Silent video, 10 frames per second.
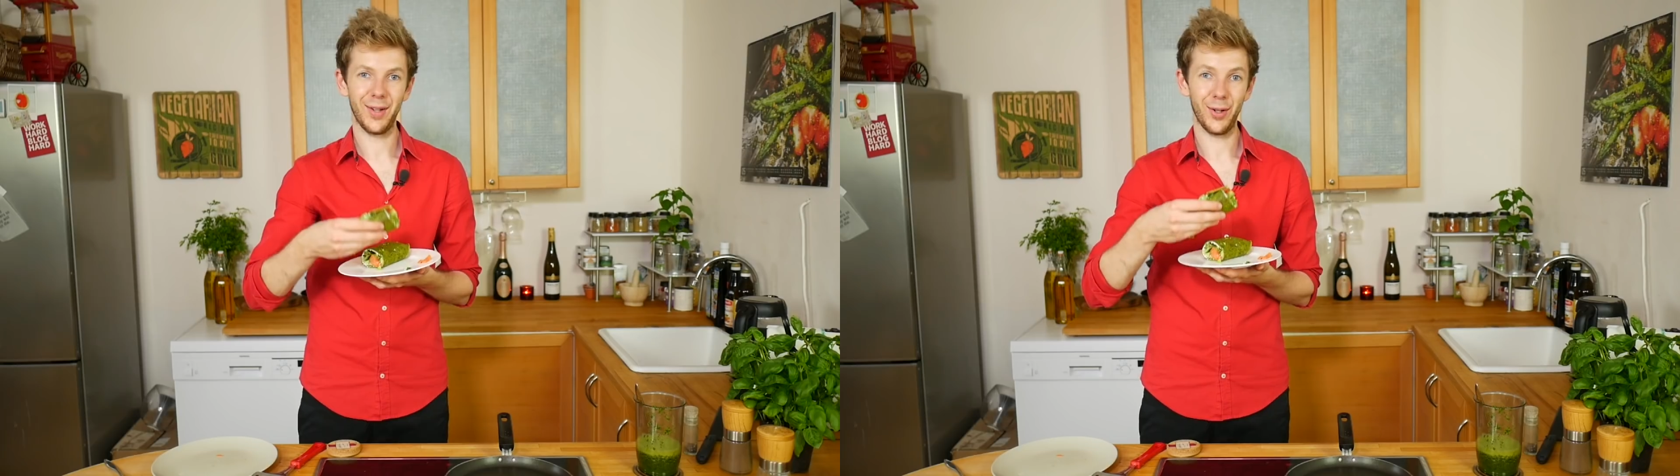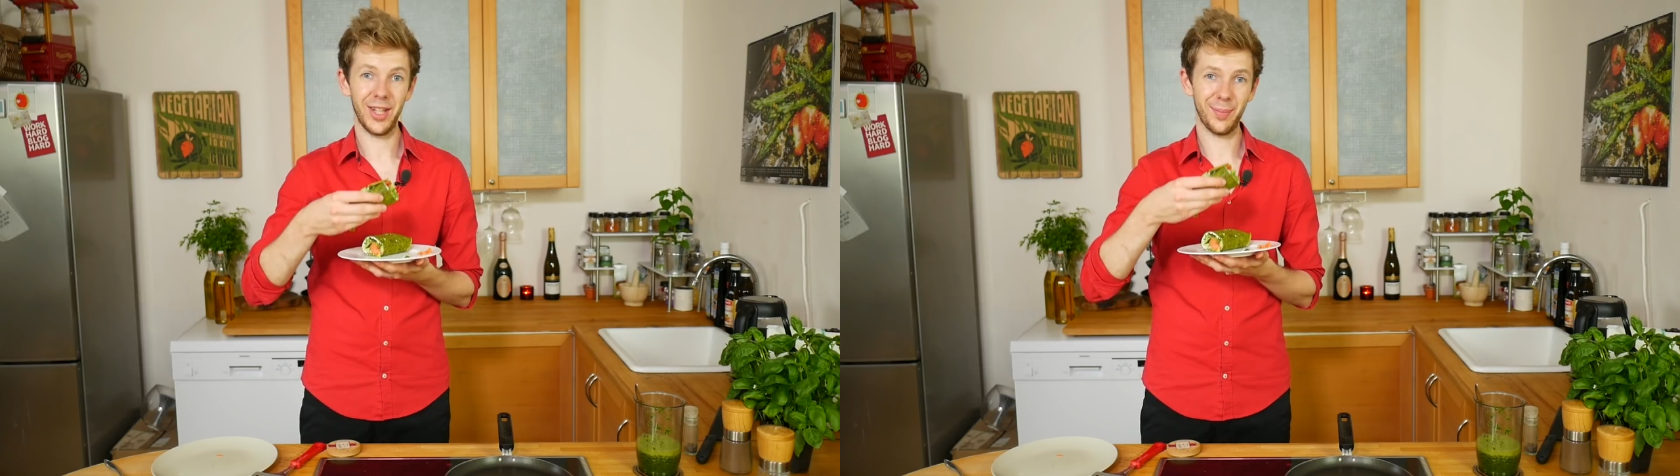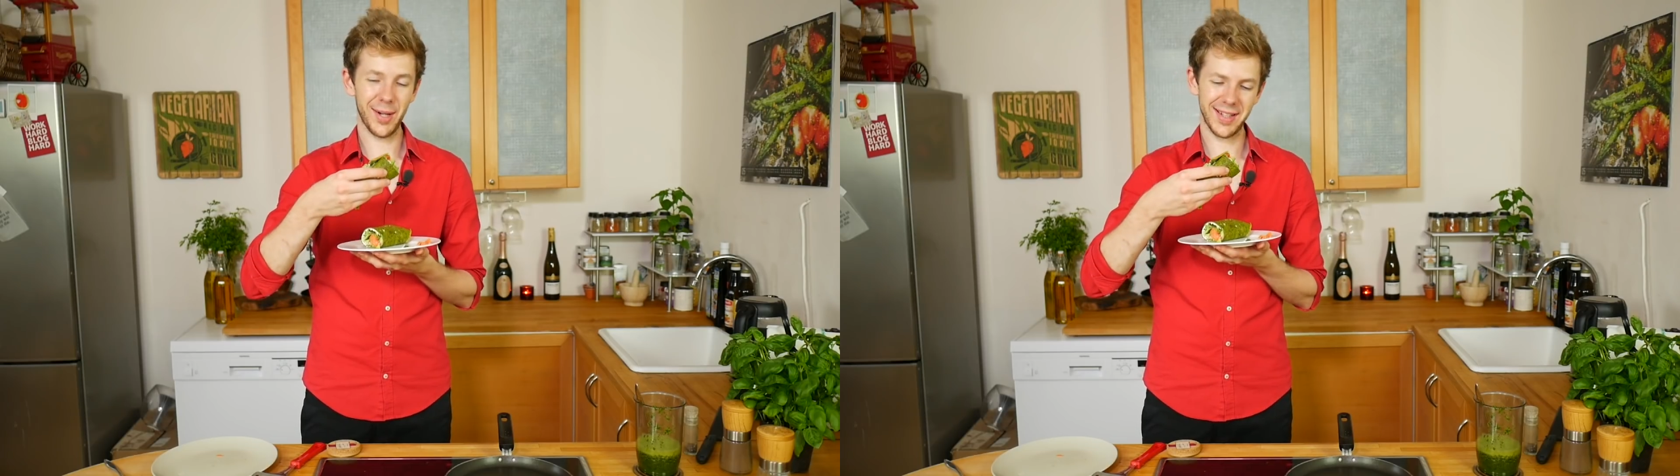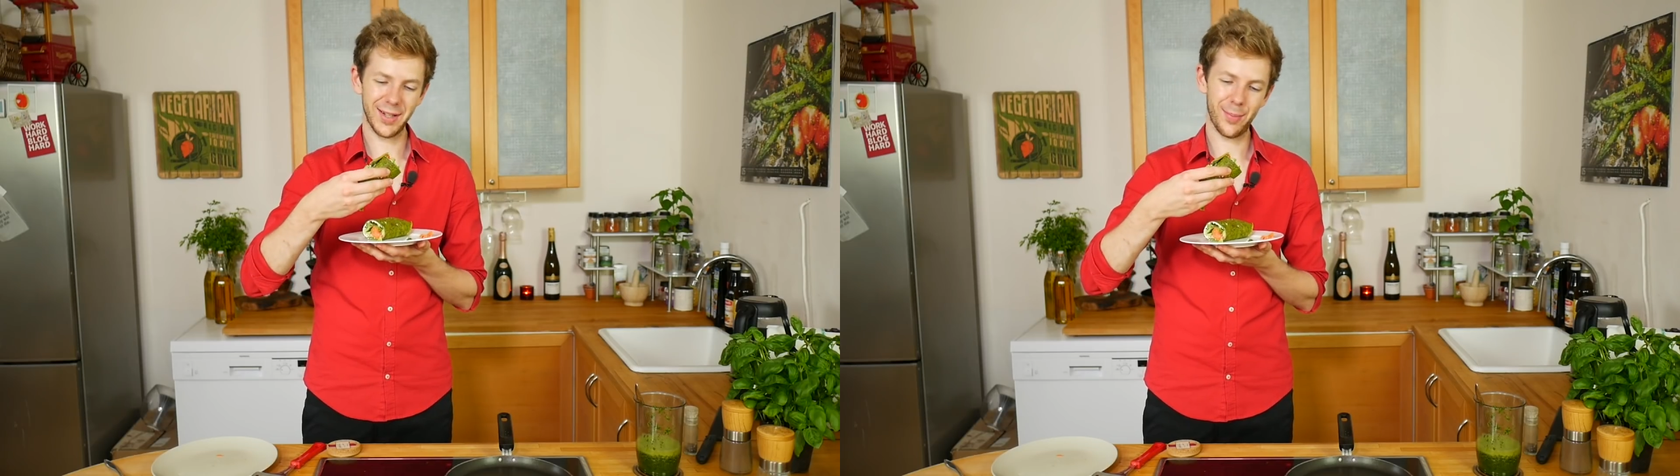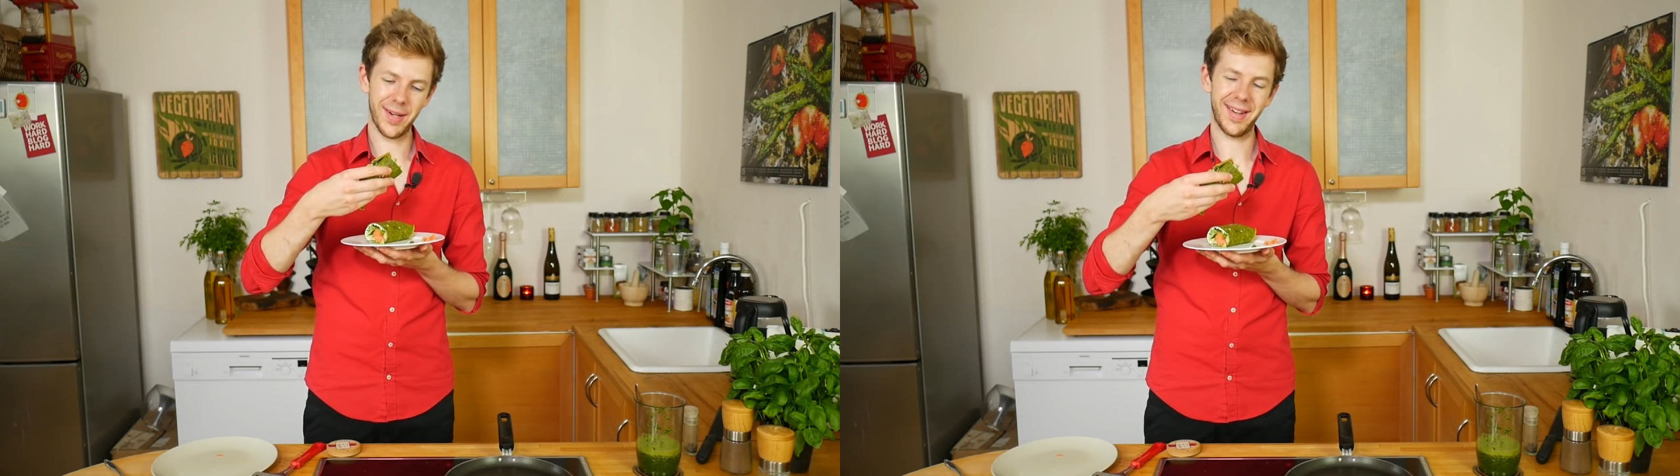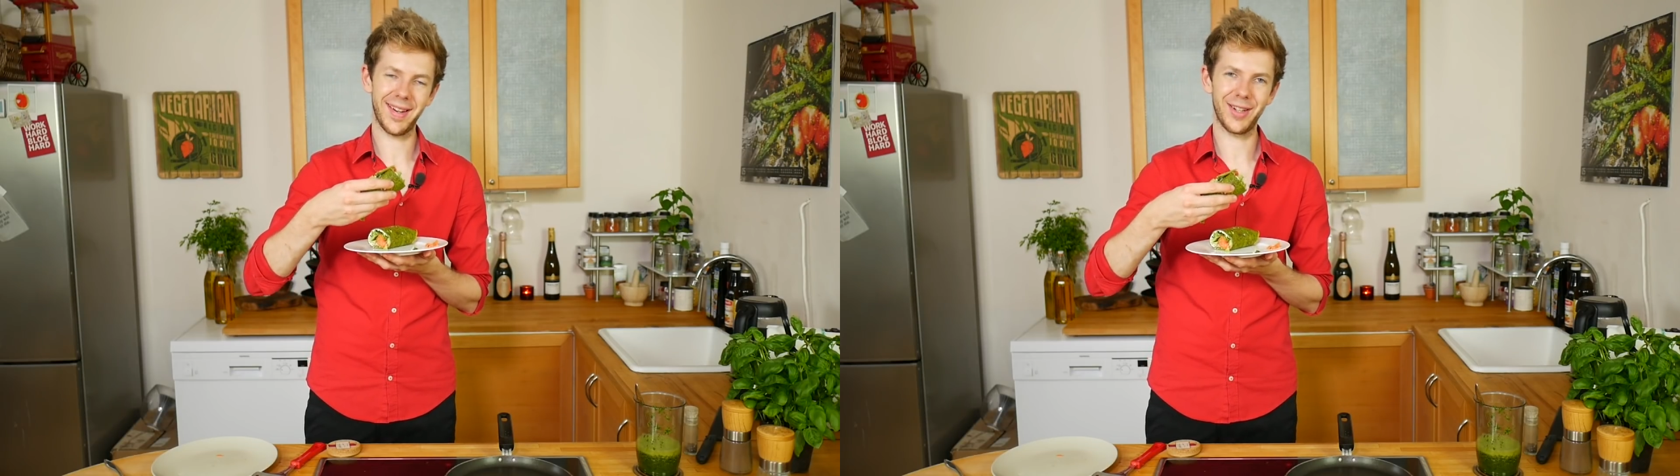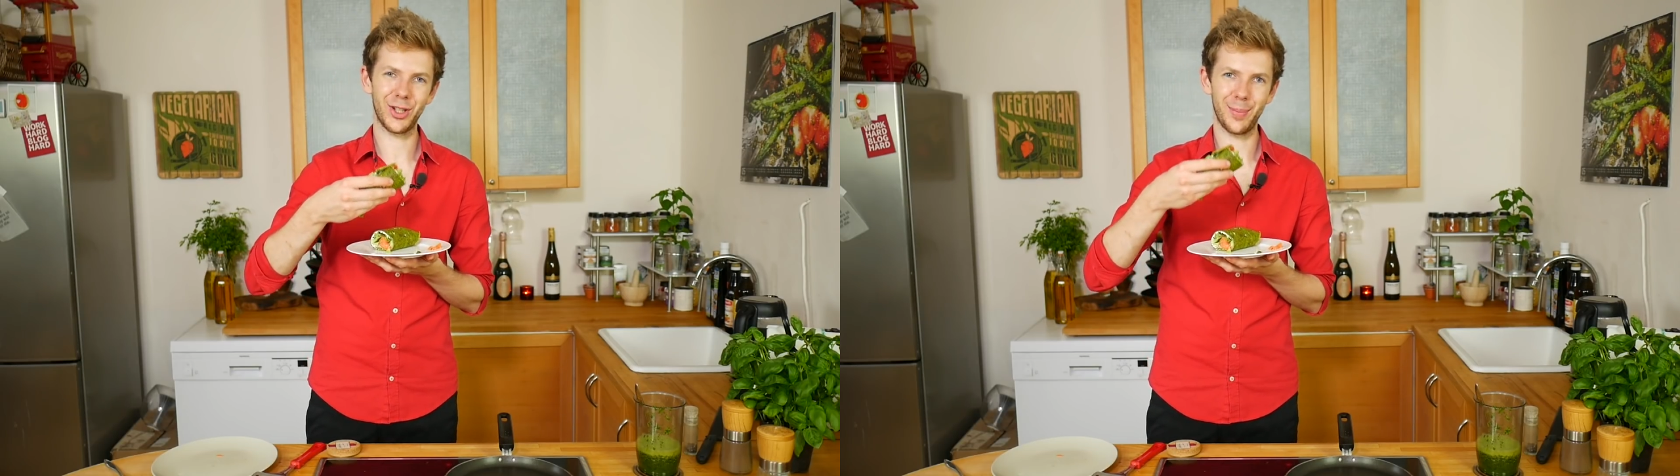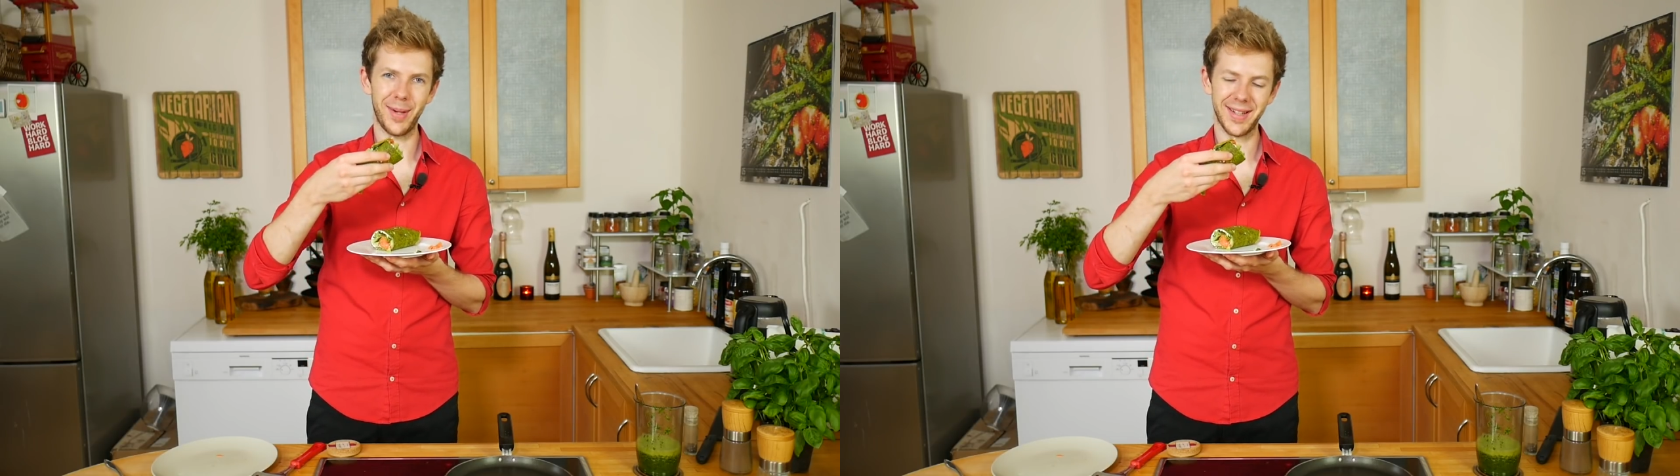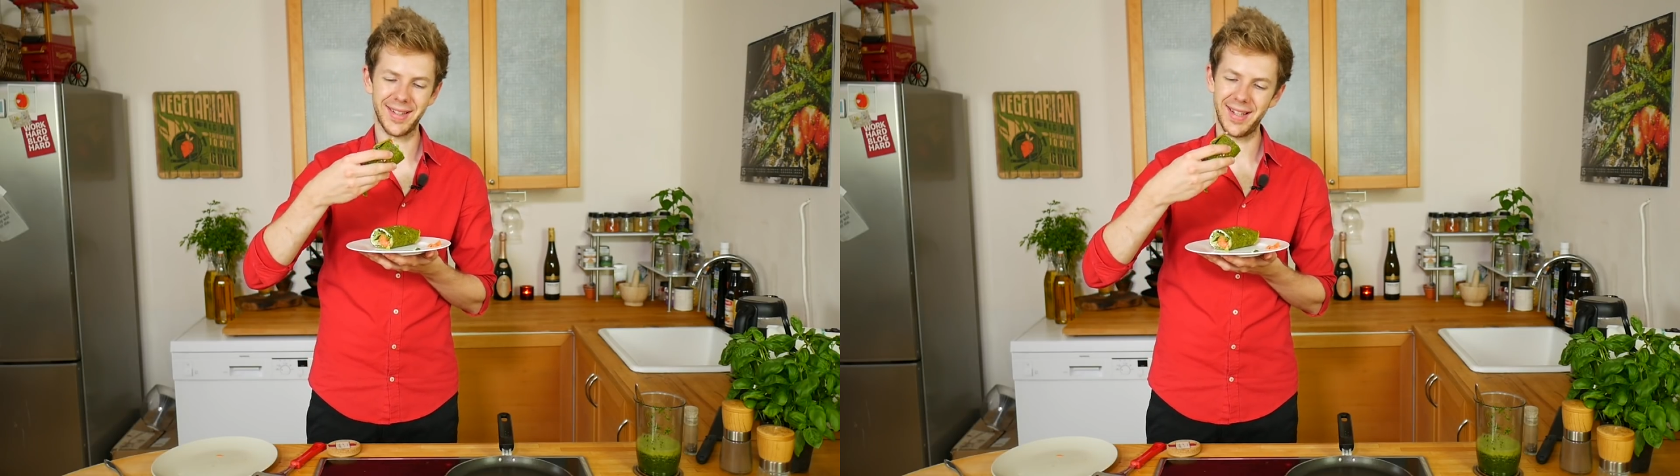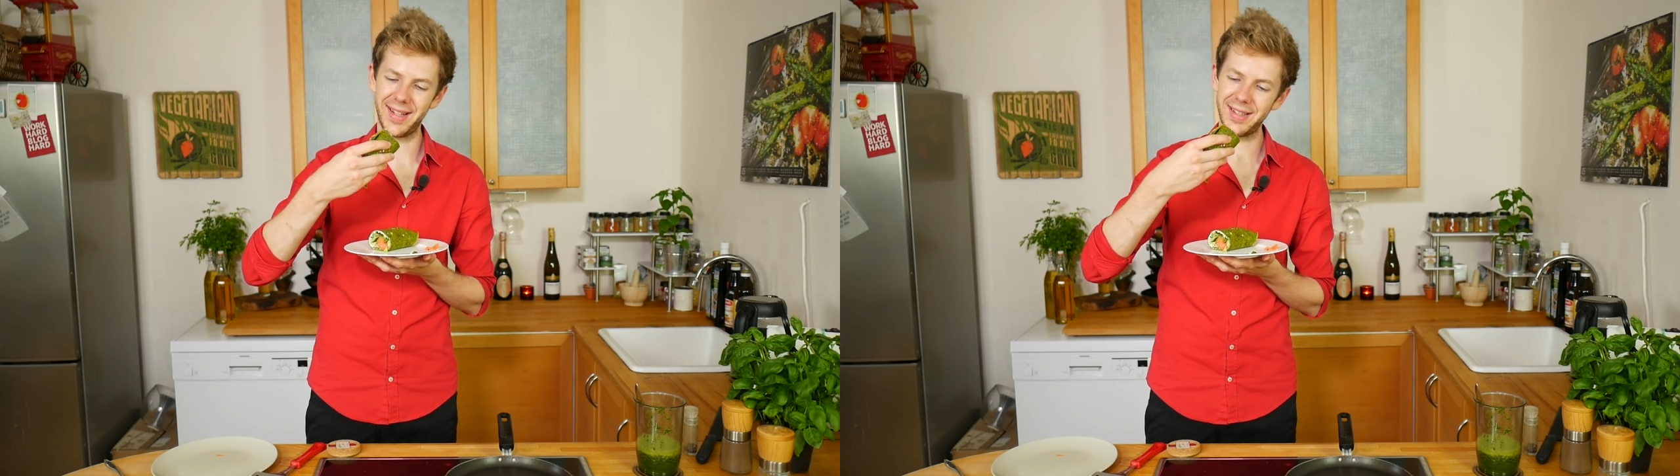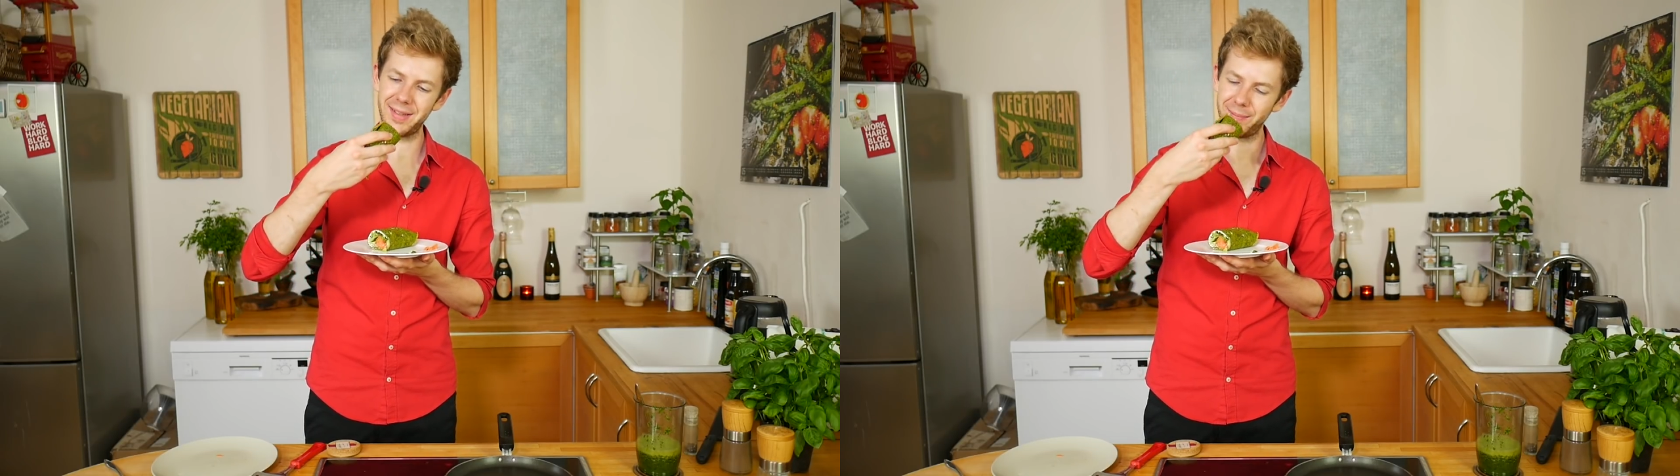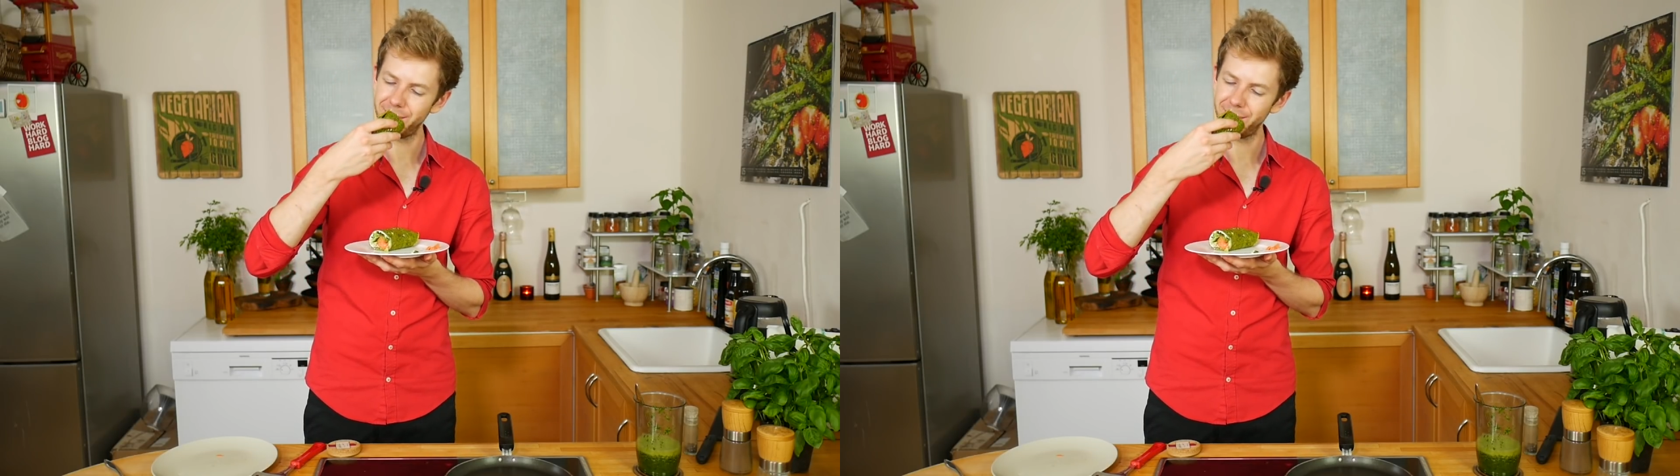Und ich mache jetzt auch mal den Geschmackstest.